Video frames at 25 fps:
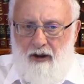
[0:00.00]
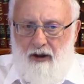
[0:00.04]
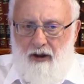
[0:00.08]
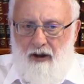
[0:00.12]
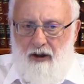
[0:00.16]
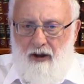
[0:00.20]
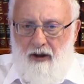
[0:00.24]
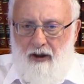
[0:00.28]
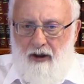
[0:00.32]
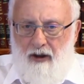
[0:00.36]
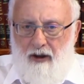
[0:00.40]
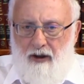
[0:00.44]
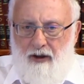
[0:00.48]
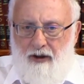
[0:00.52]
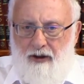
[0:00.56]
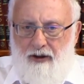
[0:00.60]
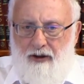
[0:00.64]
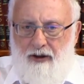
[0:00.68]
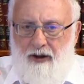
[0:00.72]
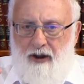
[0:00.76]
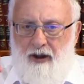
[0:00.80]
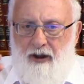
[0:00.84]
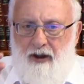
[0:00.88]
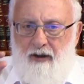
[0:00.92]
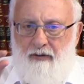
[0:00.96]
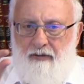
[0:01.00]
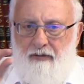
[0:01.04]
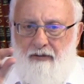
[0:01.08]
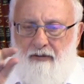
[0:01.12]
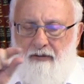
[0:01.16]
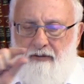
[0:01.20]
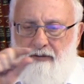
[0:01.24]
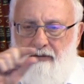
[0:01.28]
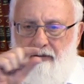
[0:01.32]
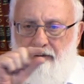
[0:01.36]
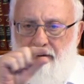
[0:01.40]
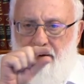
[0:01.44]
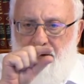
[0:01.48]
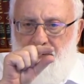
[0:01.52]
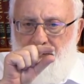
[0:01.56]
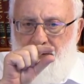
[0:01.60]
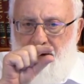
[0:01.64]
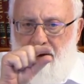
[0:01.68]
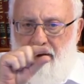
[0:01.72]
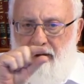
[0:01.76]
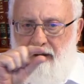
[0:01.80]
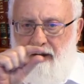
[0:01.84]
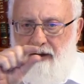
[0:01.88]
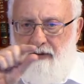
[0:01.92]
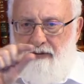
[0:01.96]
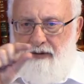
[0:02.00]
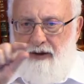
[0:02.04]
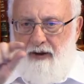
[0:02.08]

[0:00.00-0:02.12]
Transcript: и всем большим желанием получать.